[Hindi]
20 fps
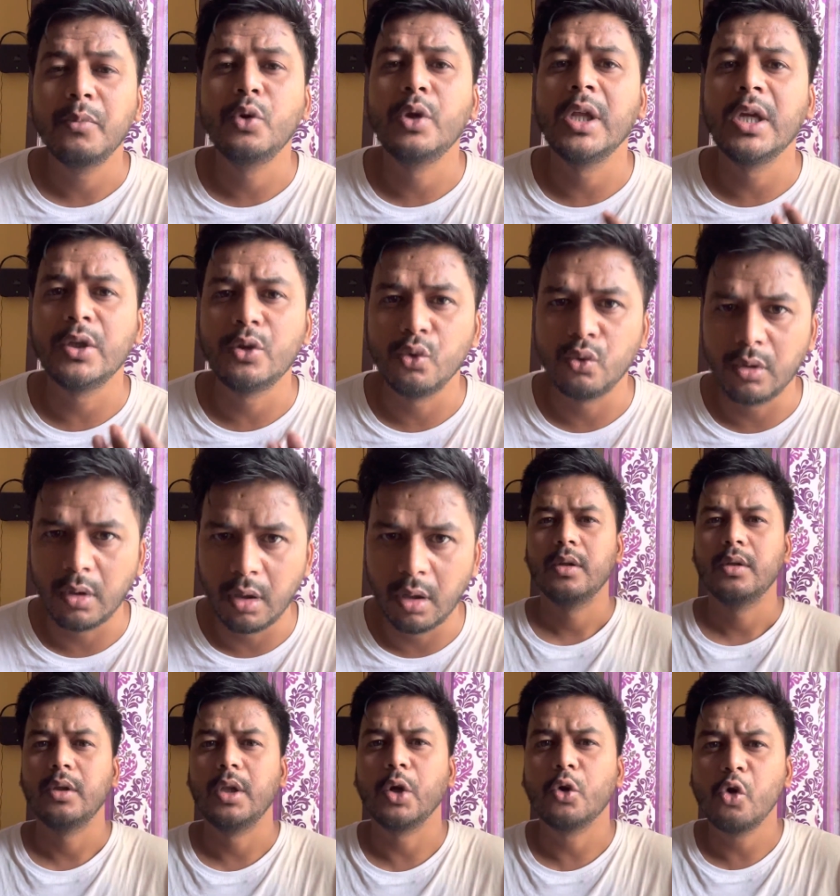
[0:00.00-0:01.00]
दे दूंगा
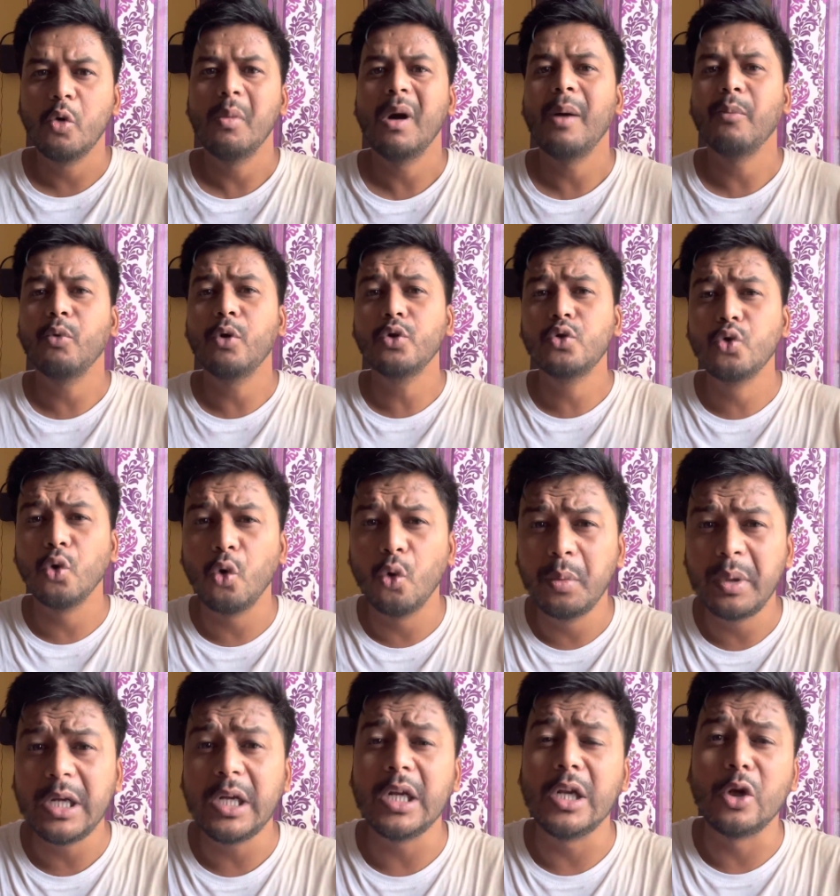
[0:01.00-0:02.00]
देखो मैं आपको जो
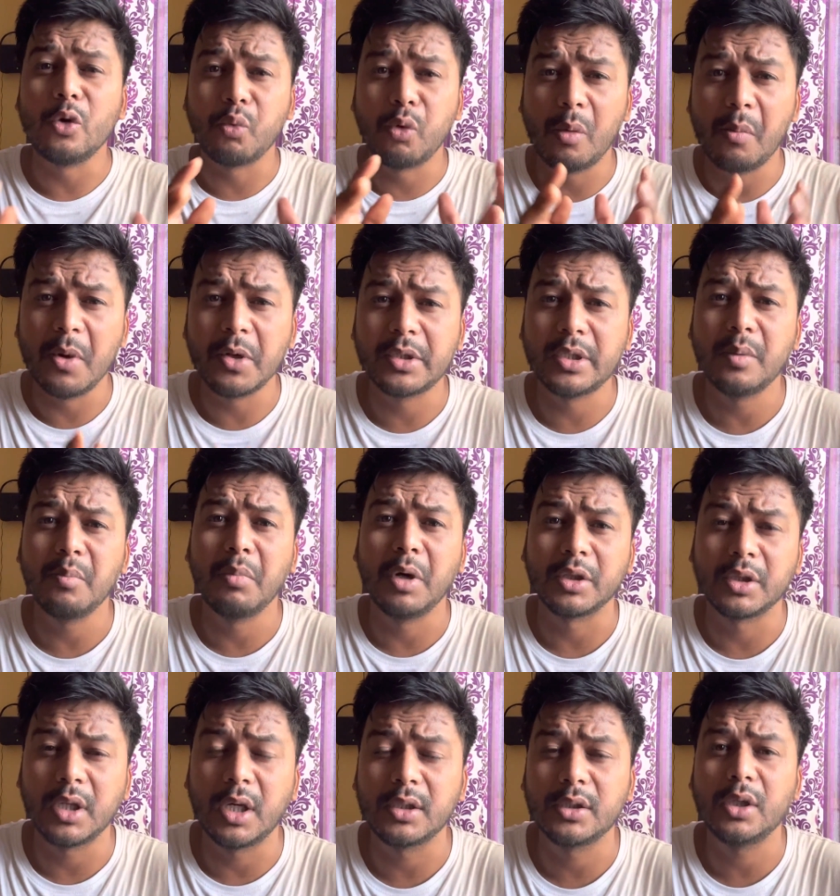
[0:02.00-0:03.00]
भी इंफॉर्मेशन
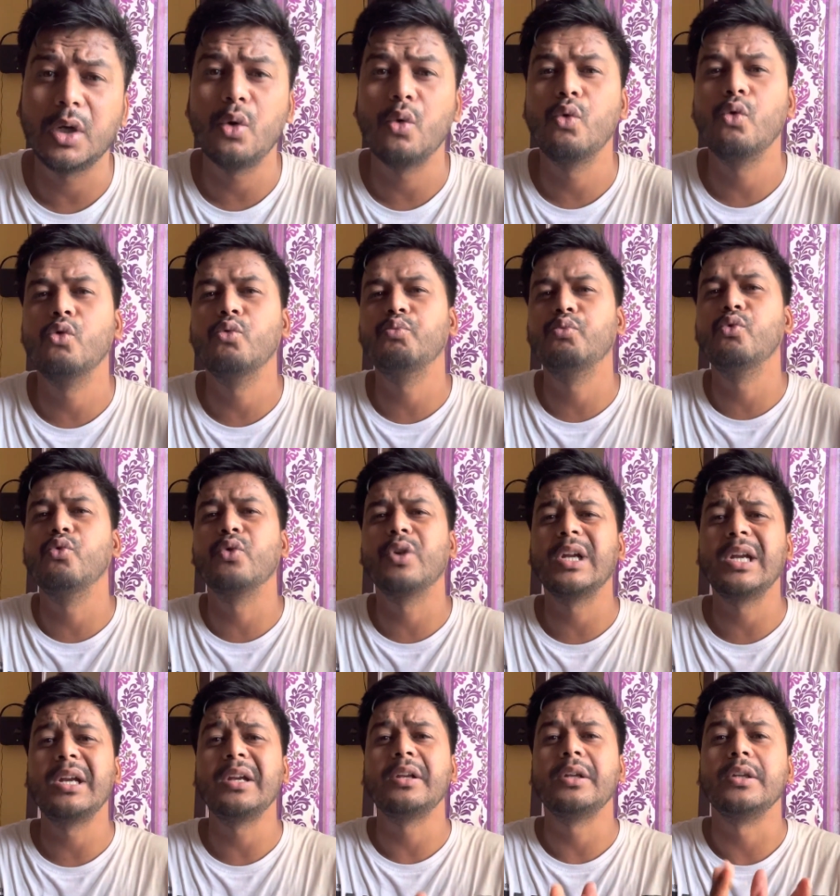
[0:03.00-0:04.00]
बताता हूँ पूरे
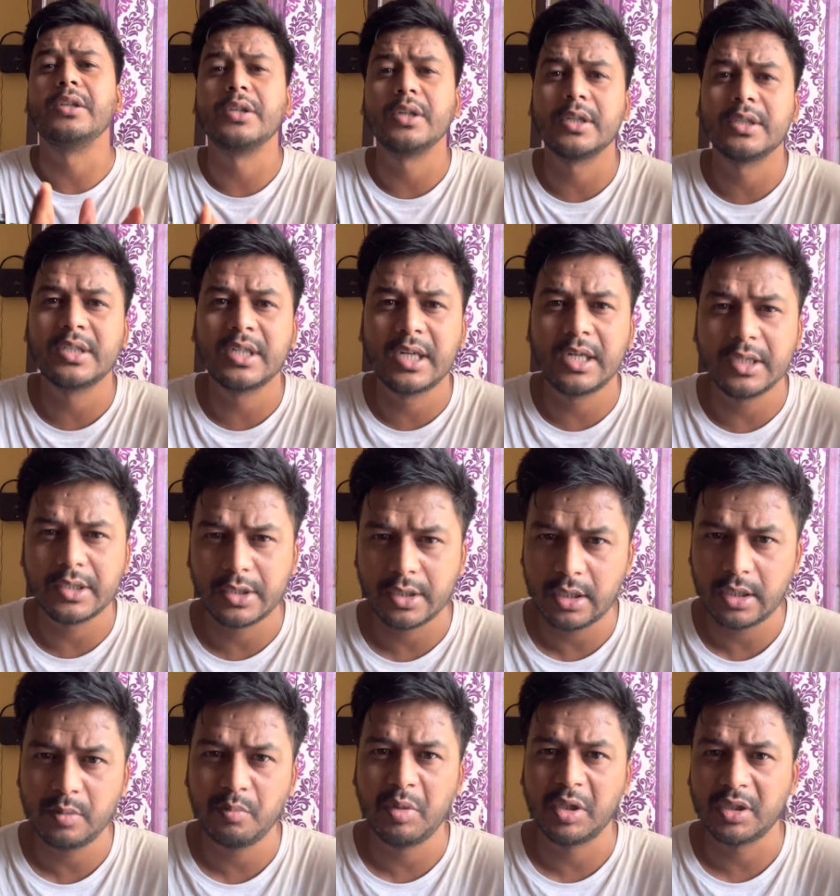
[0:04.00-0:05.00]
रिसर्च के
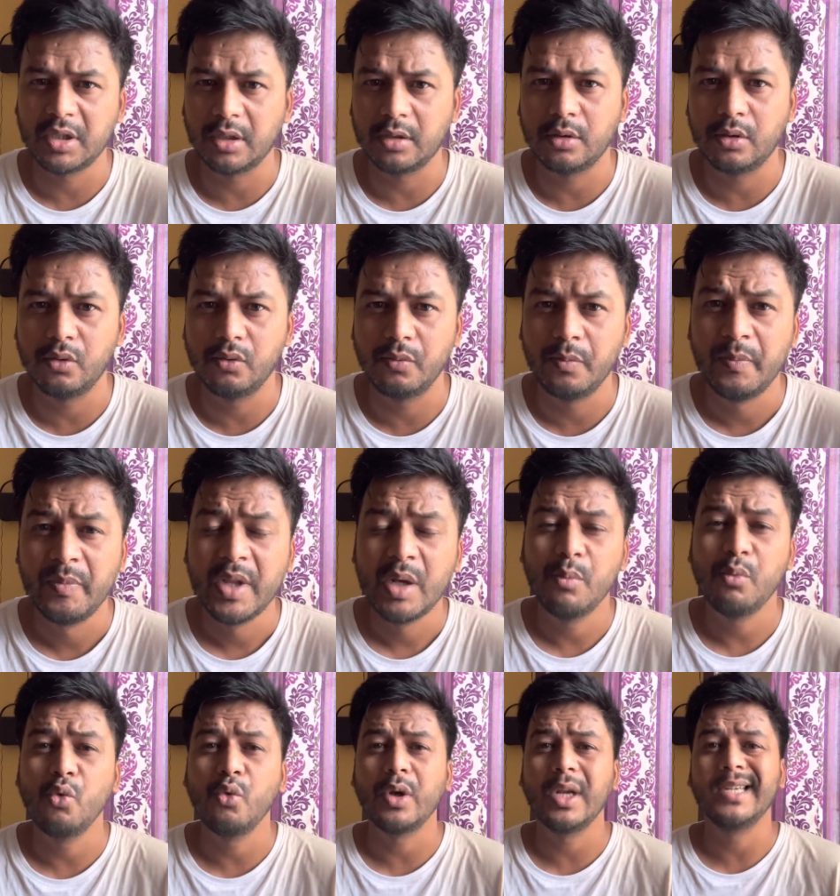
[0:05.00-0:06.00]
साथ बताता हूँ
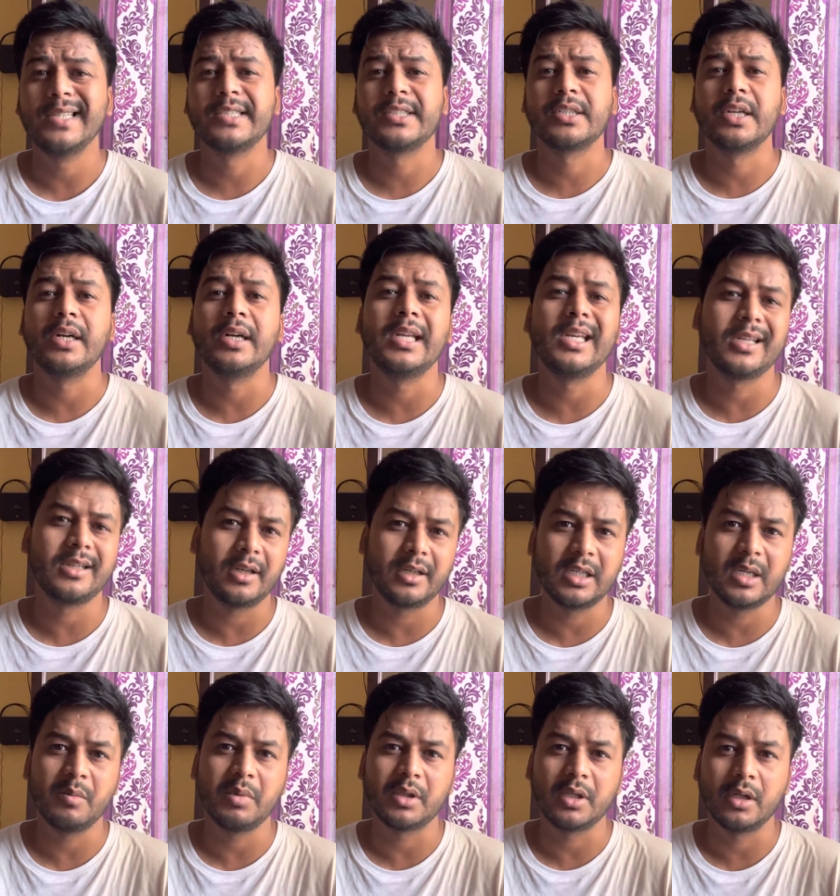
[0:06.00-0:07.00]
पूरे स्टडी
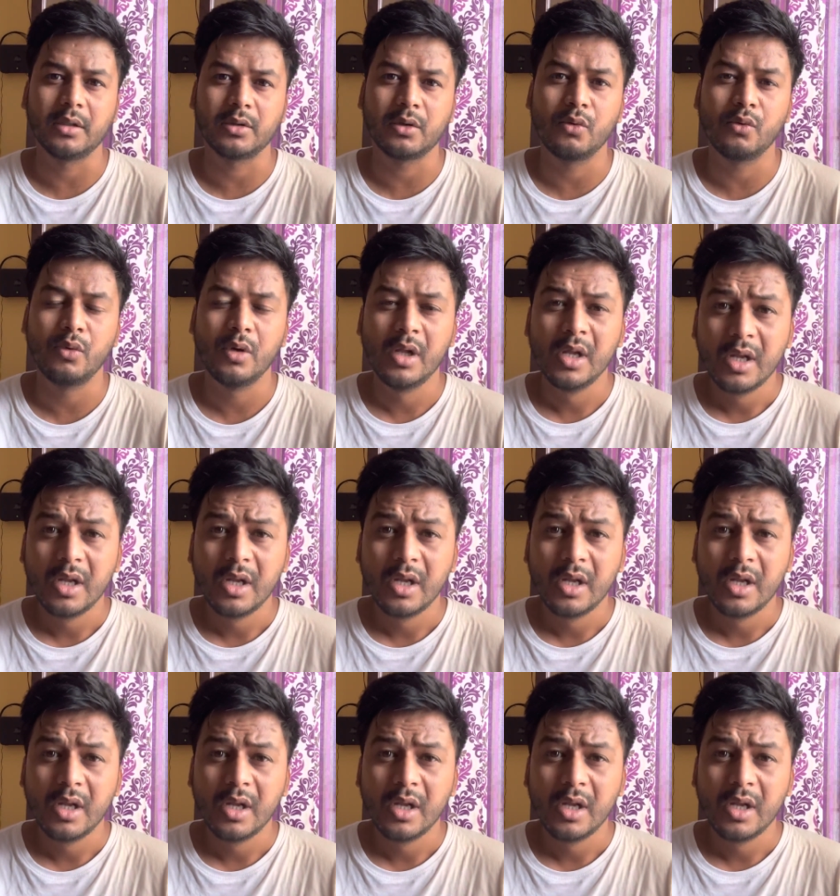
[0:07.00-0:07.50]
करके बताता हूँ